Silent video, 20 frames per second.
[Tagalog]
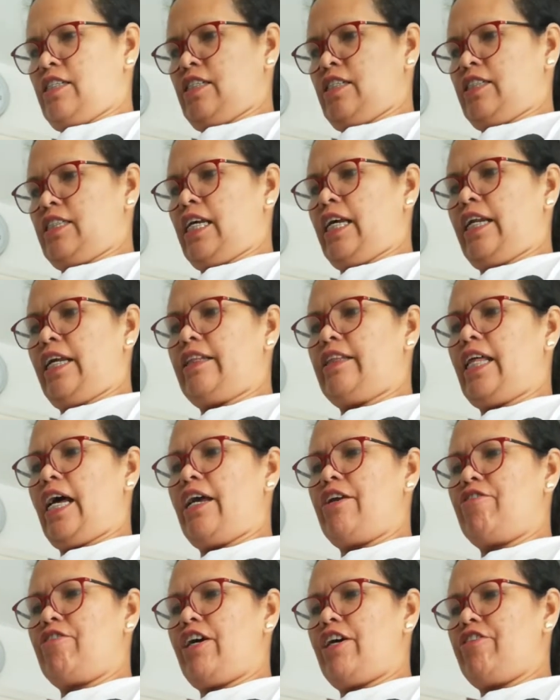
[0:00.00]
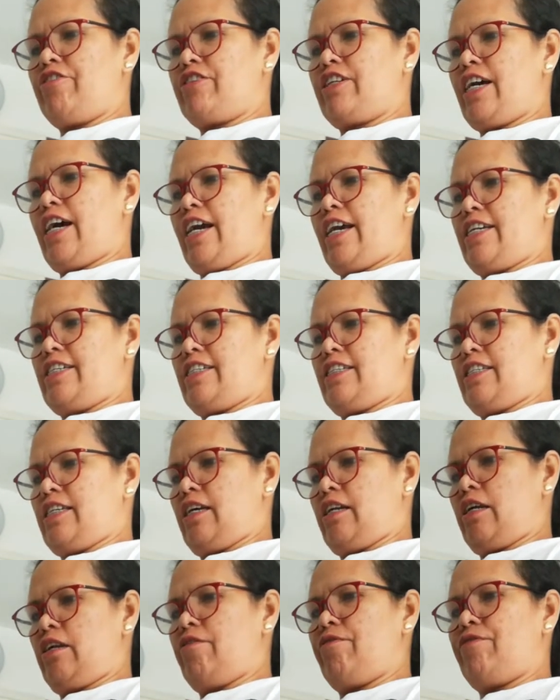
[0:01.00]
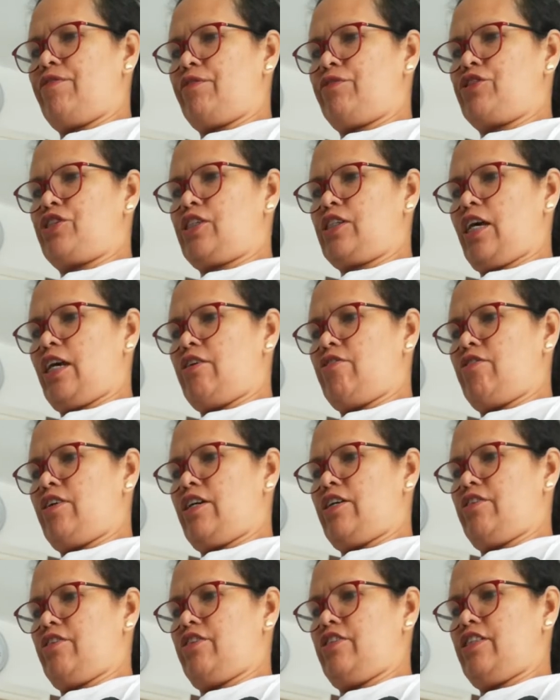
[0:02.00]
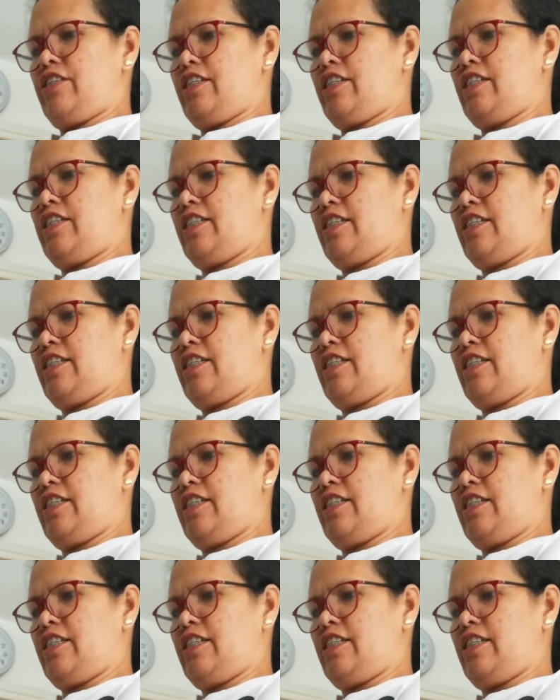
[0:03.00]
sa red tayo ngayon guys. Sa red fruits tayo ngayon.